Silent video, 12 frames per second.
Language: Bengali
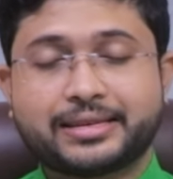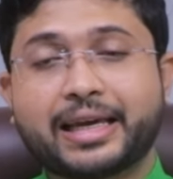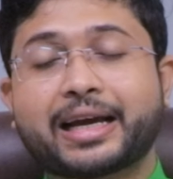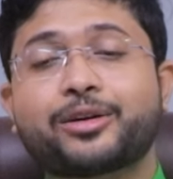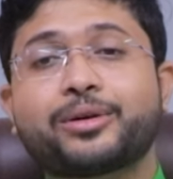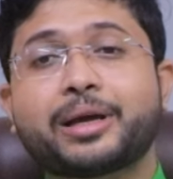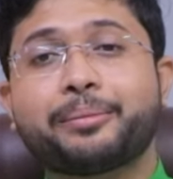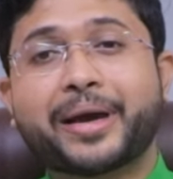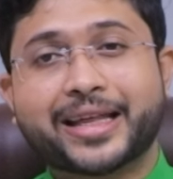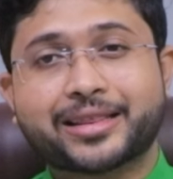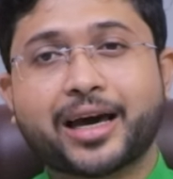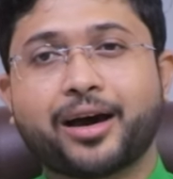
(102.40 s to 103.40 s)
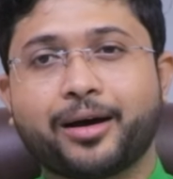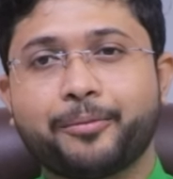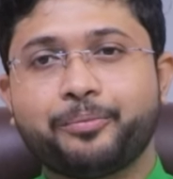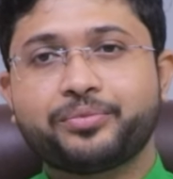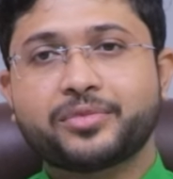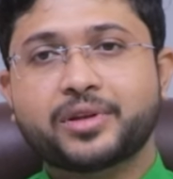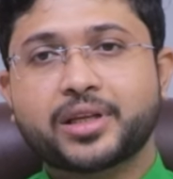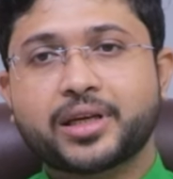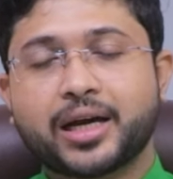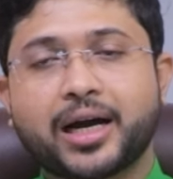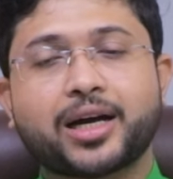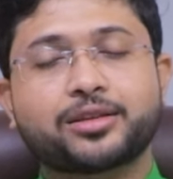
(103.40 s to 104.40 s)
যে কারণে ব্যথা
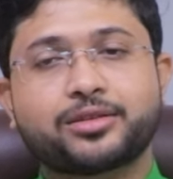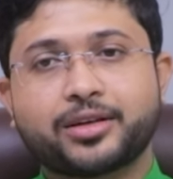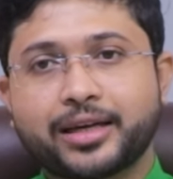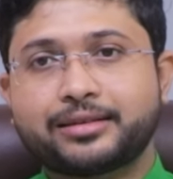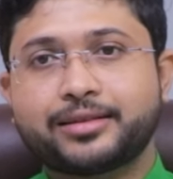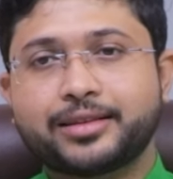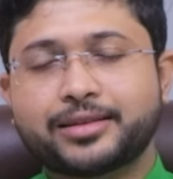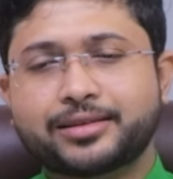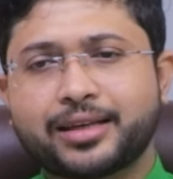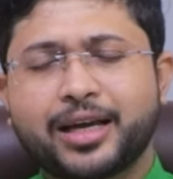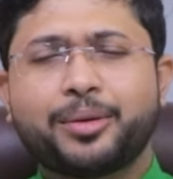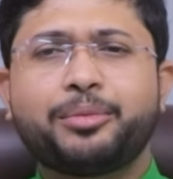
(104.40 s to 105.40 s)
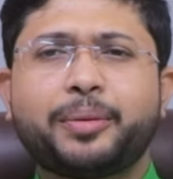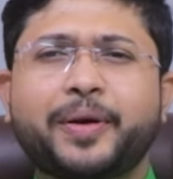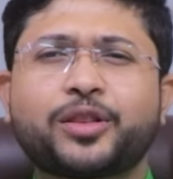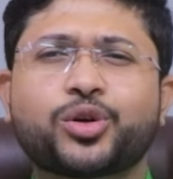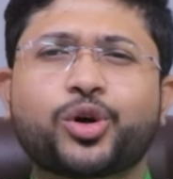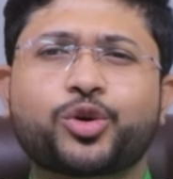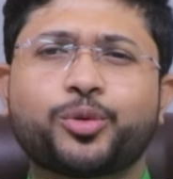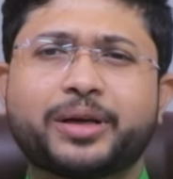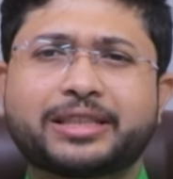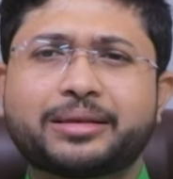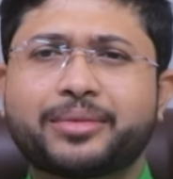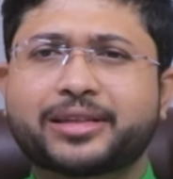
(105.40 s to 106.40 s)
আর্থ্রাইট্রিস বিভিন্ন
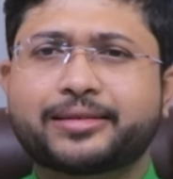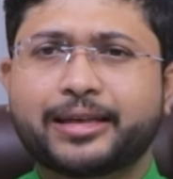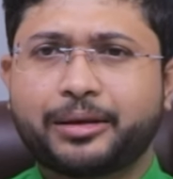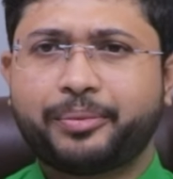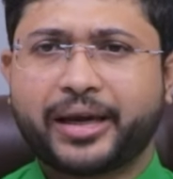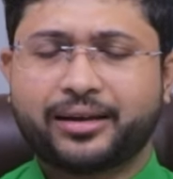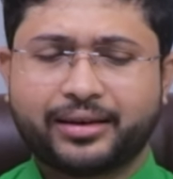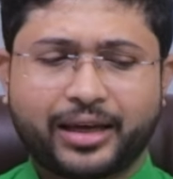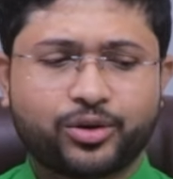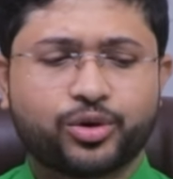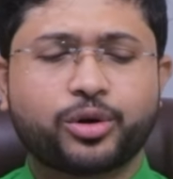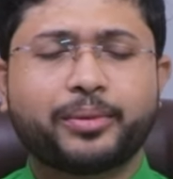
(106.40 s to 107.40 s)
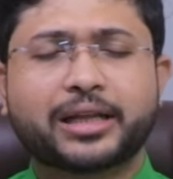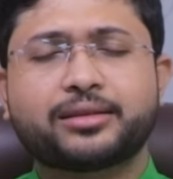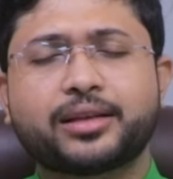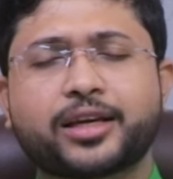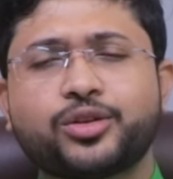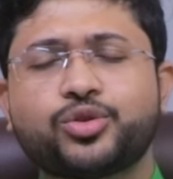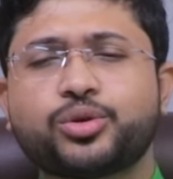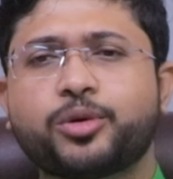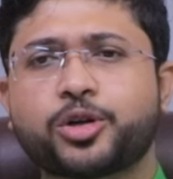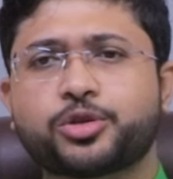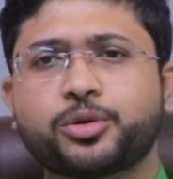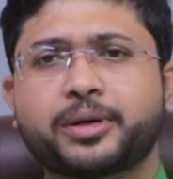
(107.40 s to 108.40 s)
রকমের যে মাসেল পেন এগুলোর মাত্রা কিন্তু
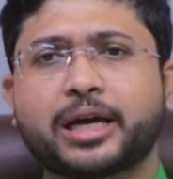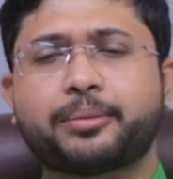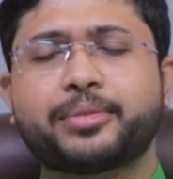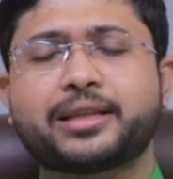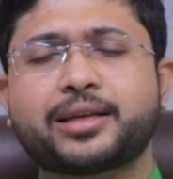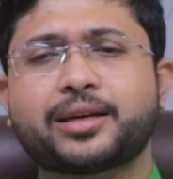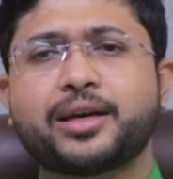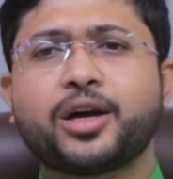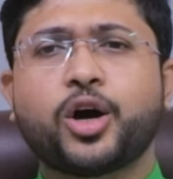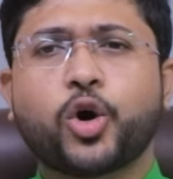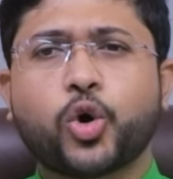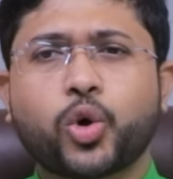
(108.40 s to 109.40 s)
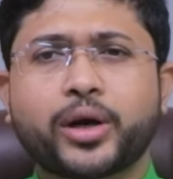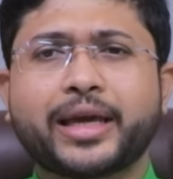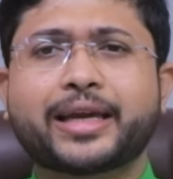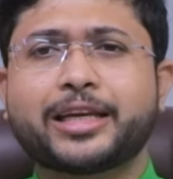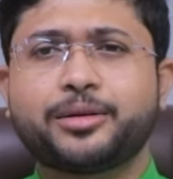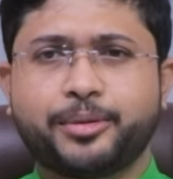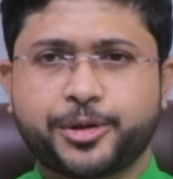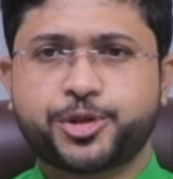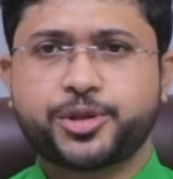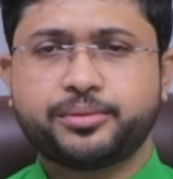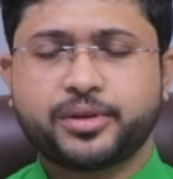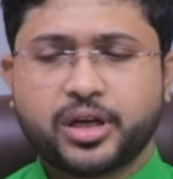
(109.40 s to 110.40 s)
বর্তমানে আপনাদের অনেকেরই
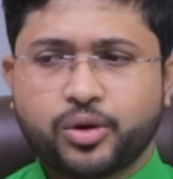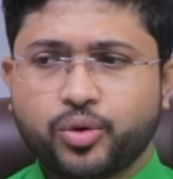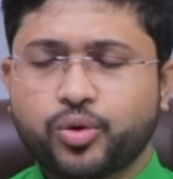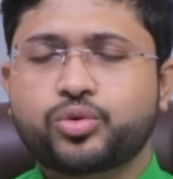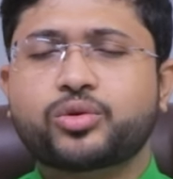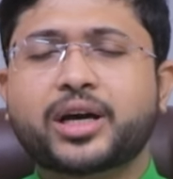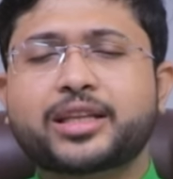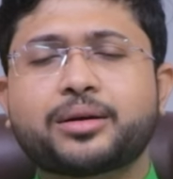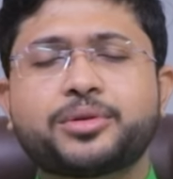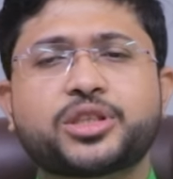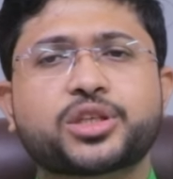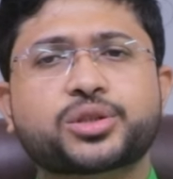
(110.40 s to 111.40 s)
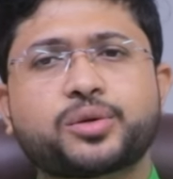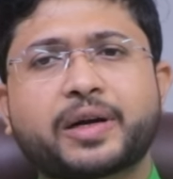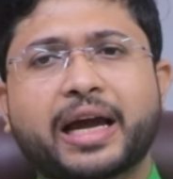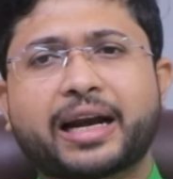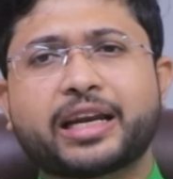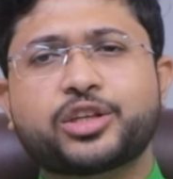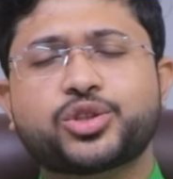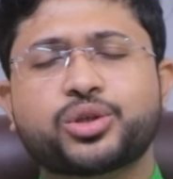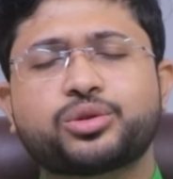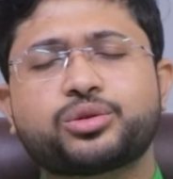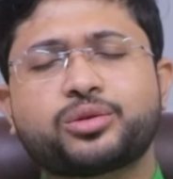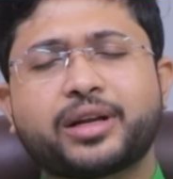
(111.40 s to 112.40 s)
বেশি অনুরাধা বিশেষ করে হাড়ের
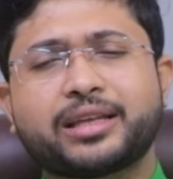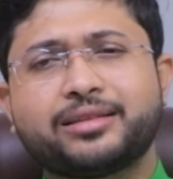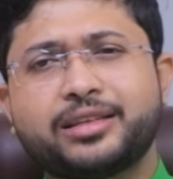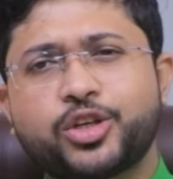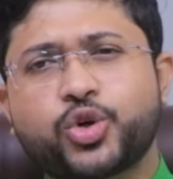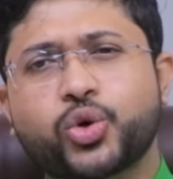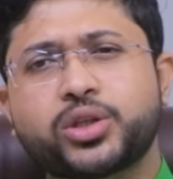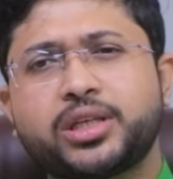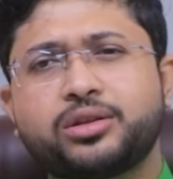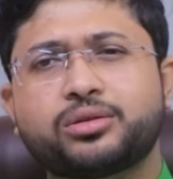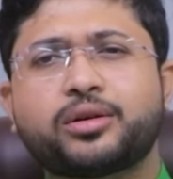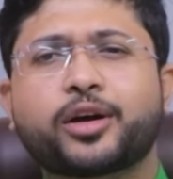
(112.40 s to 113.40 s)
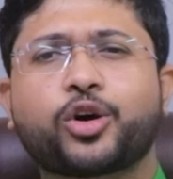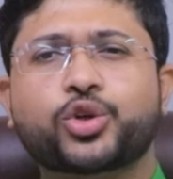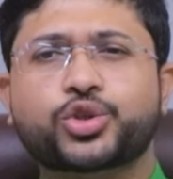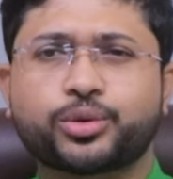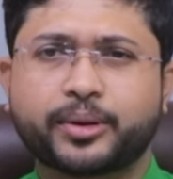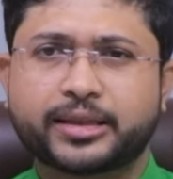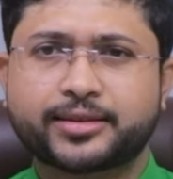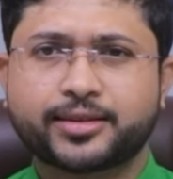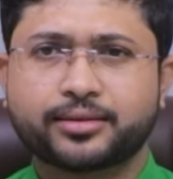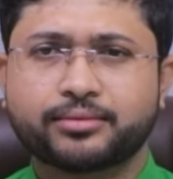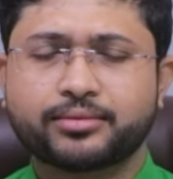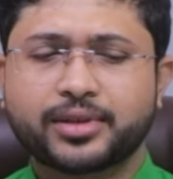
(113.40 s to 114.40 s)
যন্ত্রণায় দীর্ঘদিন ধরে কষ্ট
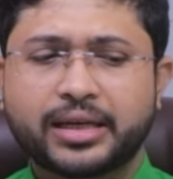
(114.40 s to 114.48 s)
পাচ্ছেন